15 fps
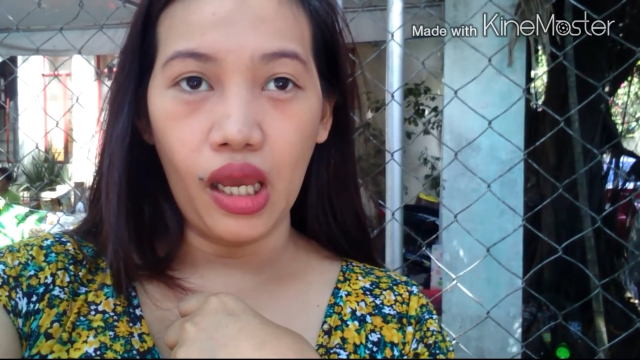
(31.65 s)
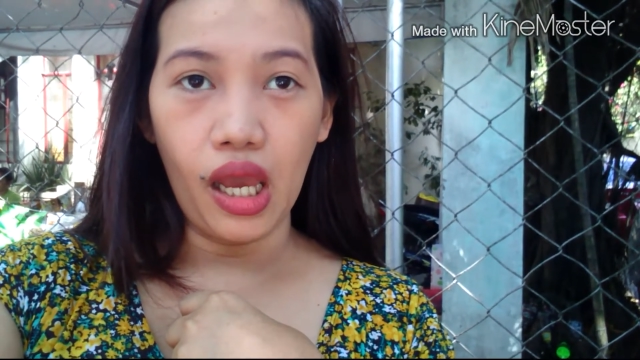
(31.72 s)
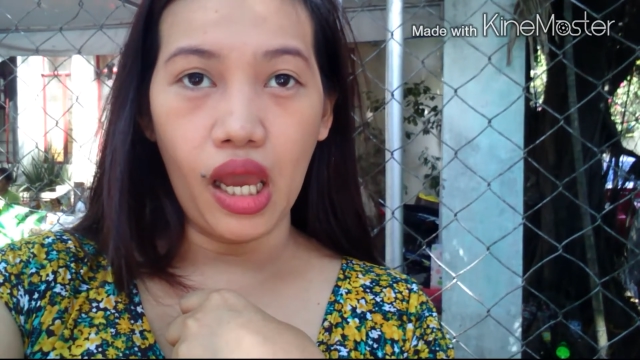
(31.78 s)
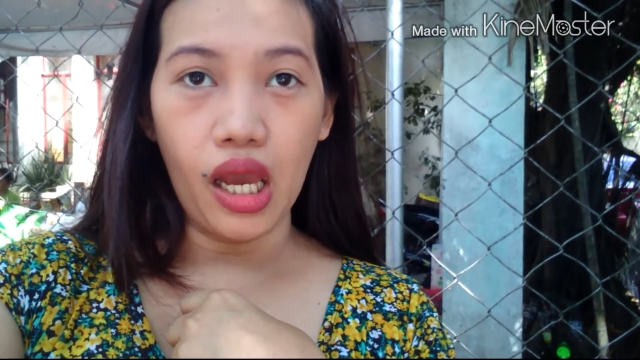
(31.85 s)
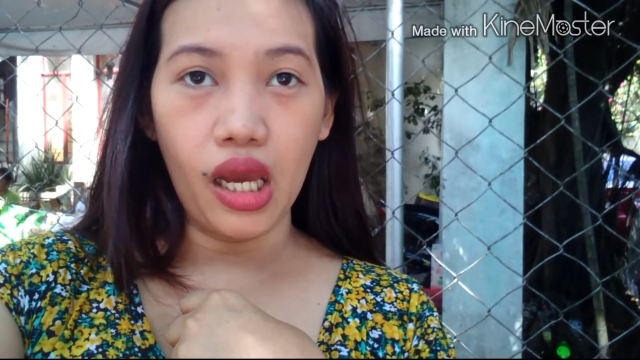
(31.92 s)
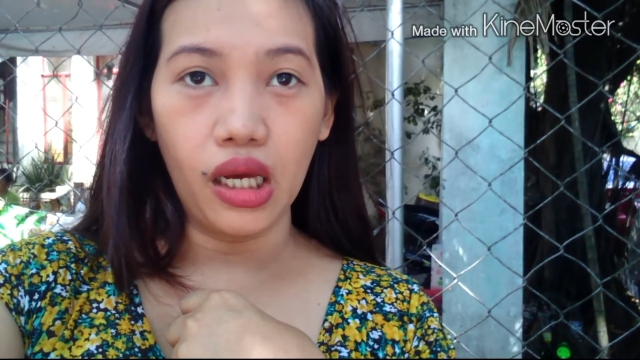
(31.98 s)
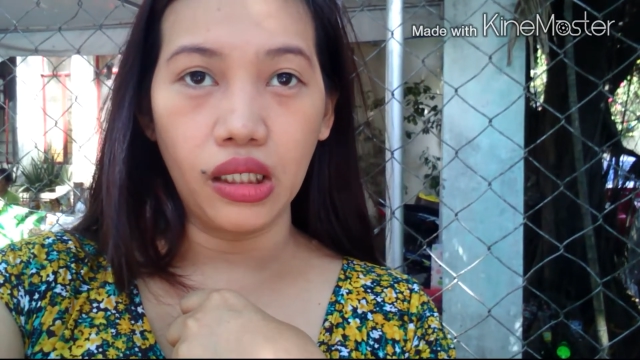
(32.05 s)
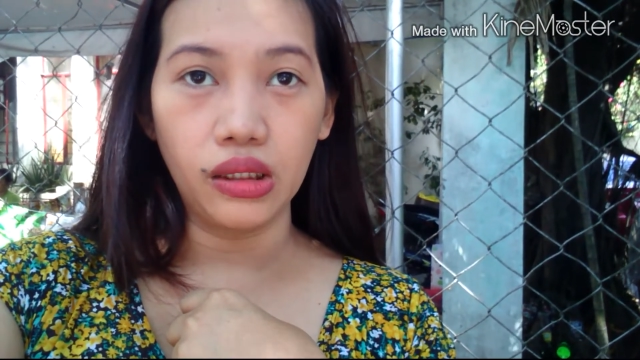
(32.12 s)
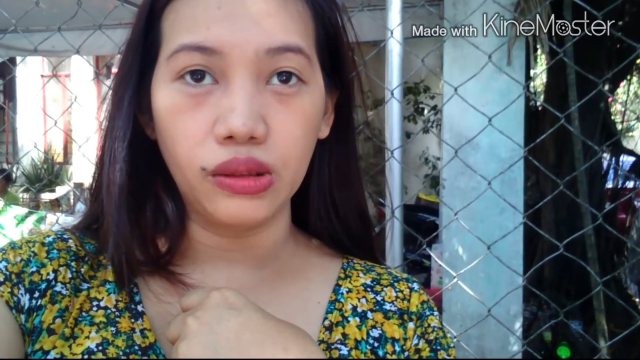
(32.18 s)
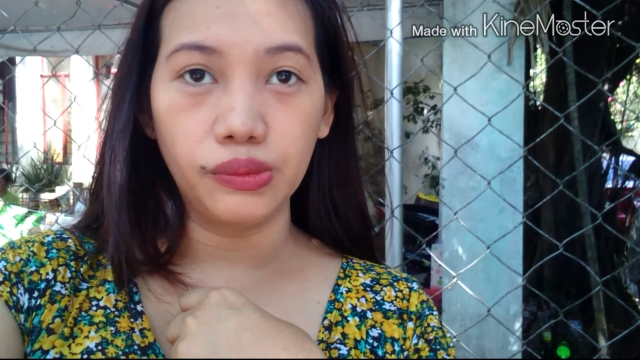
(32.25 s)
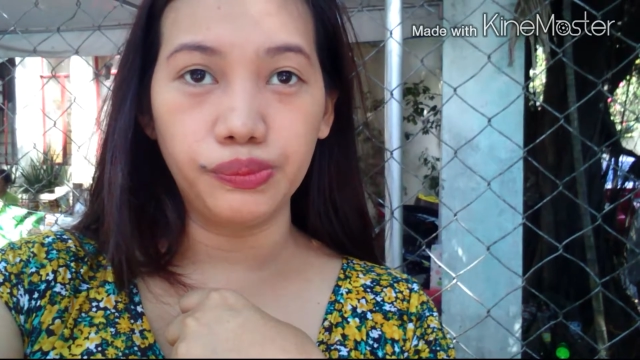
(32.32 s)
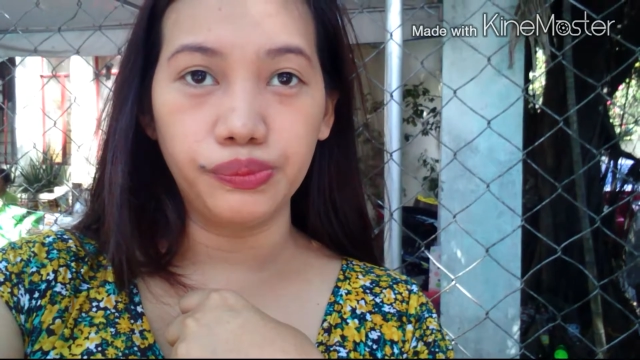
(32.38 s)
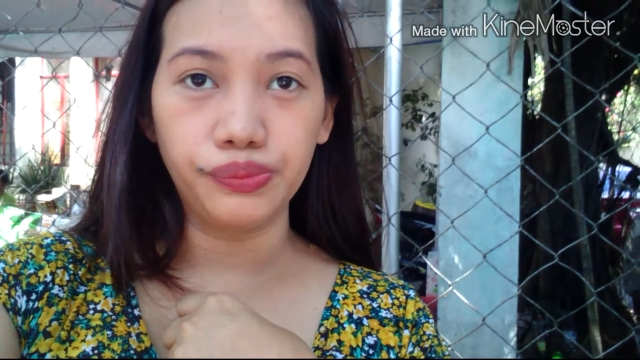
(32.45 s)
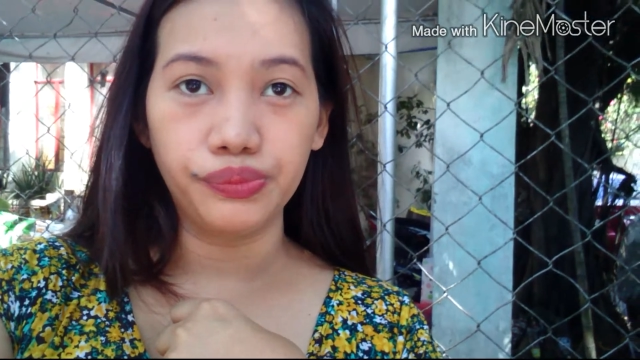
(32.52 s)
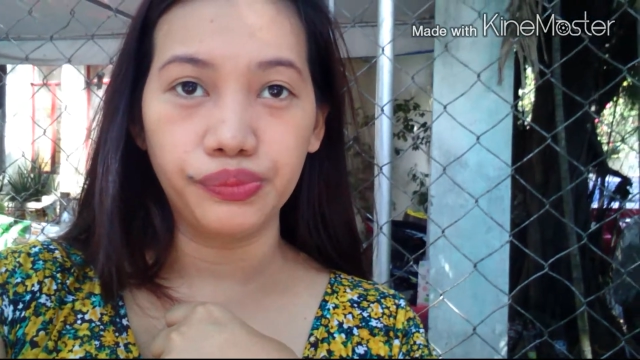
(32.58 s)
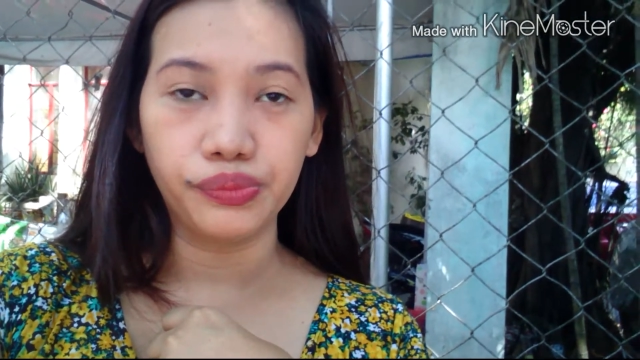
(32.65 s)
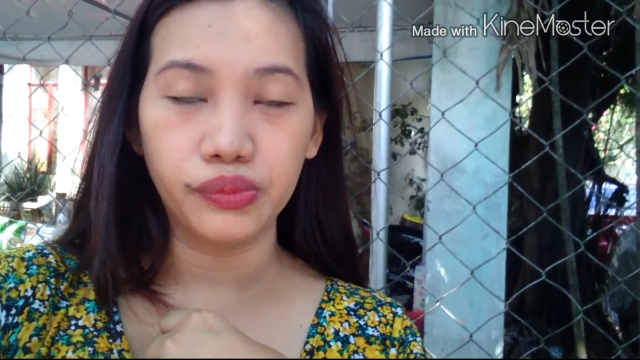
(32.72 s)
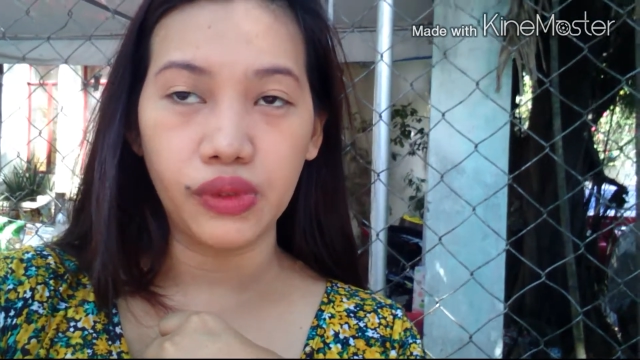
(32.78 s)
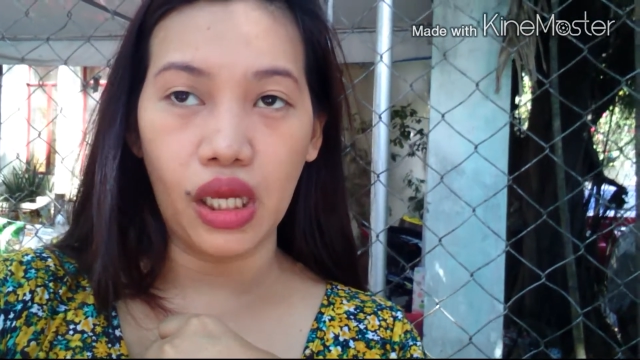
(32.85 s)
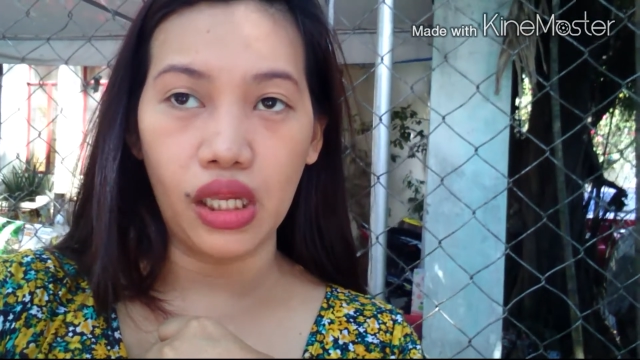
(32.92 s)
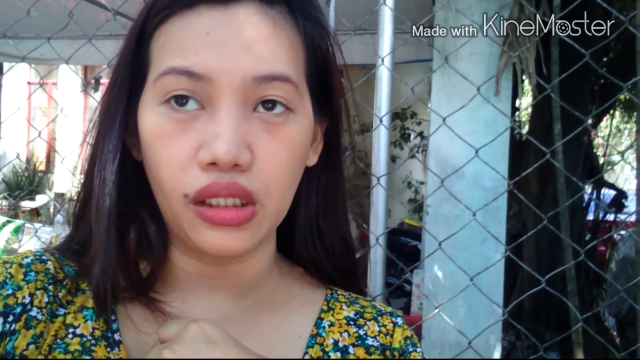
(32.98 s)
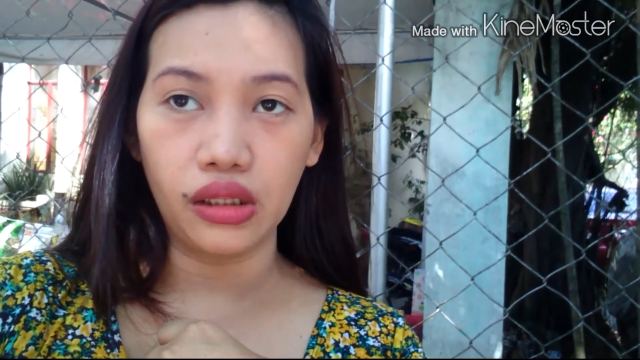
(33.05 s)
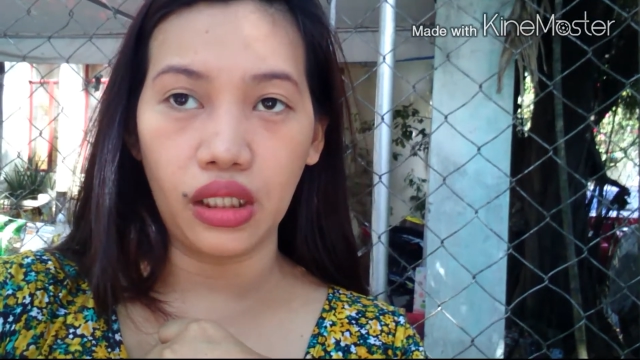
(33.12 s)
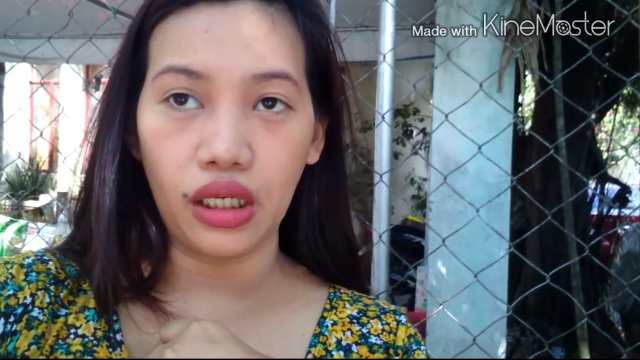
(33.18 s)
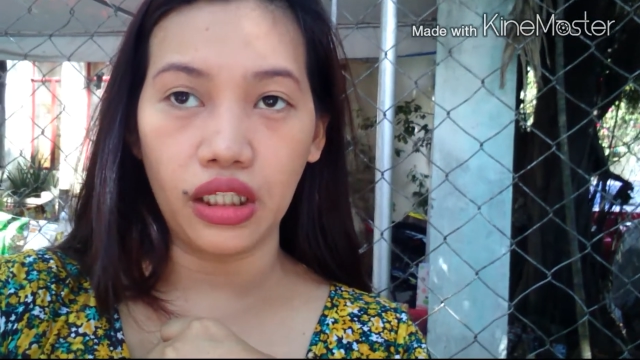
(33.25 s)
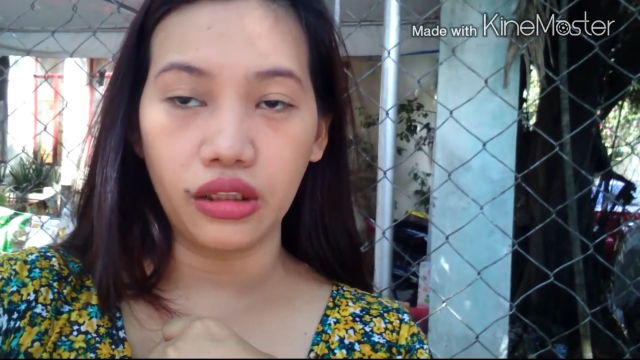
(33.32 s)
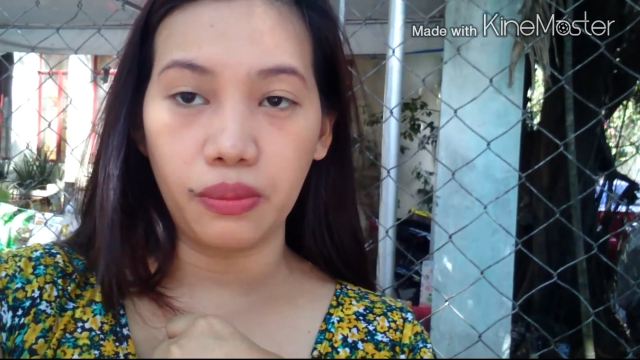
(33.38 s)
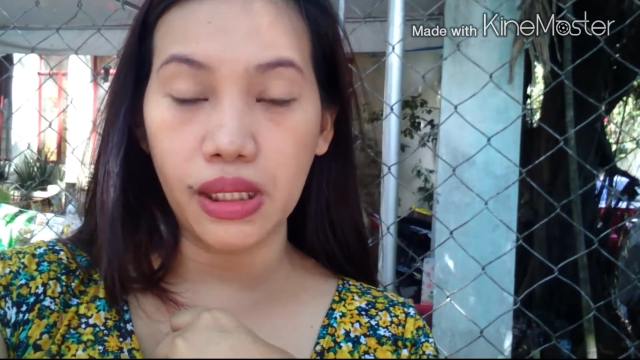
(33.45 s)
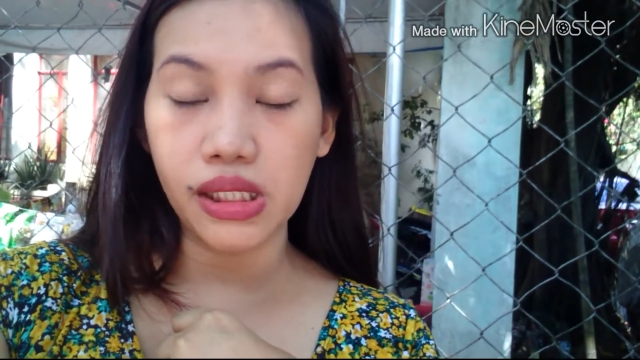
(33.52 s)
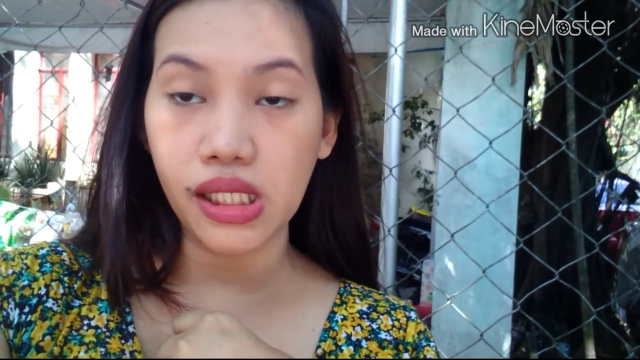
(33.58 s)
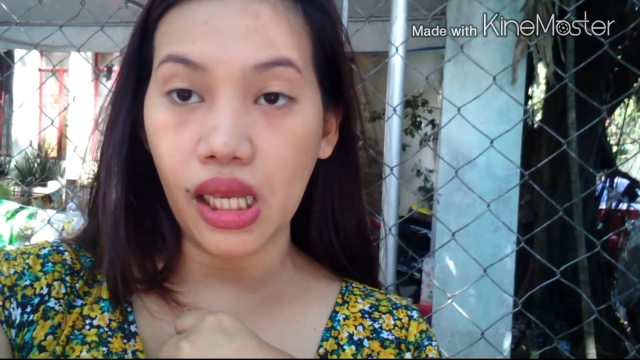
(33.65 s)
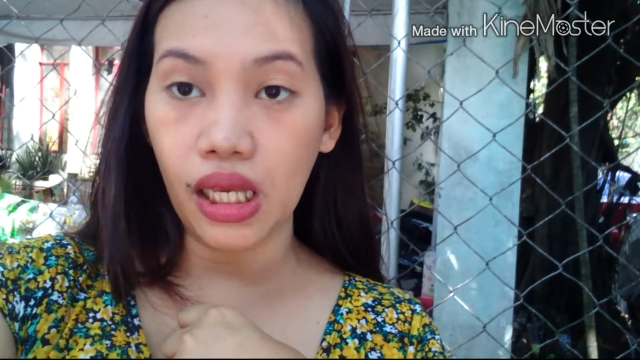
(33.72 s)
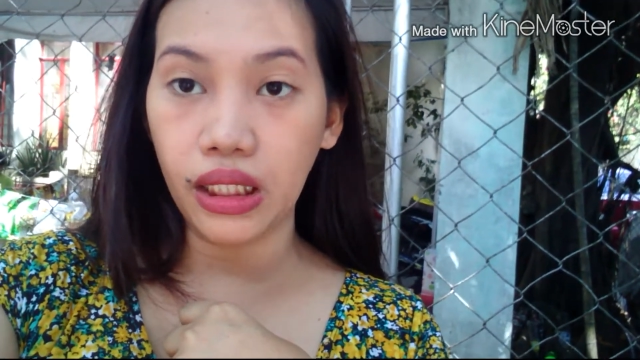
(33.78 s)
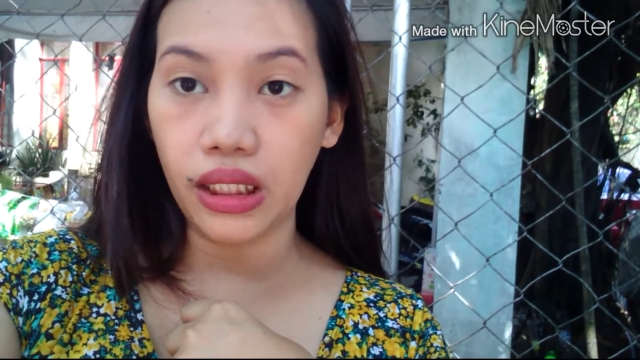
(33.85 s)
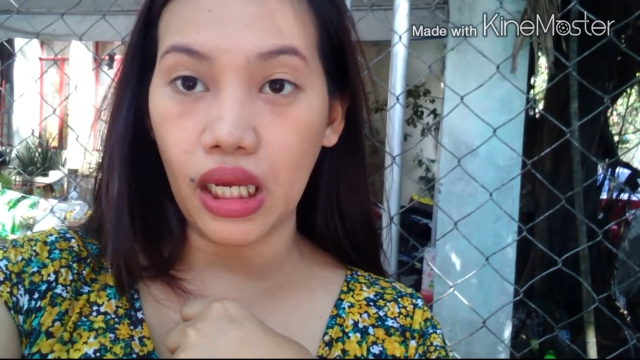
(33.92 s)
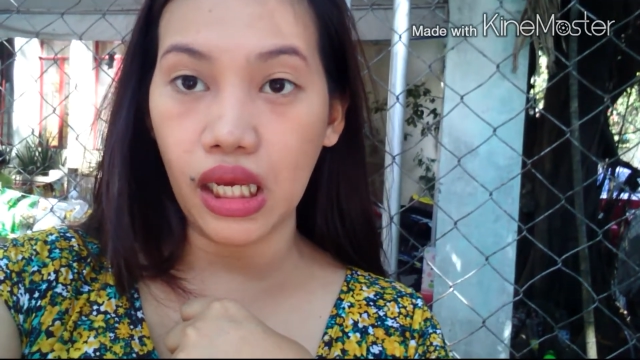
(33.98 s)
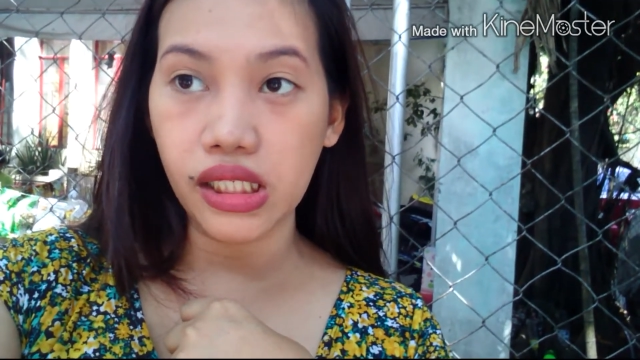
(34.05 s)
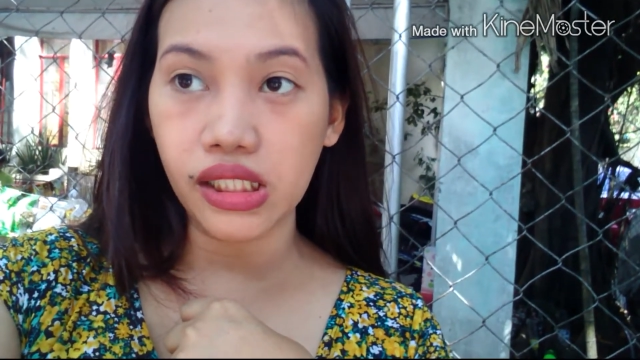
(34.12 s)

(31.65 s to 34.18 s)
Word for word: ang treatment, treatment sa kanya.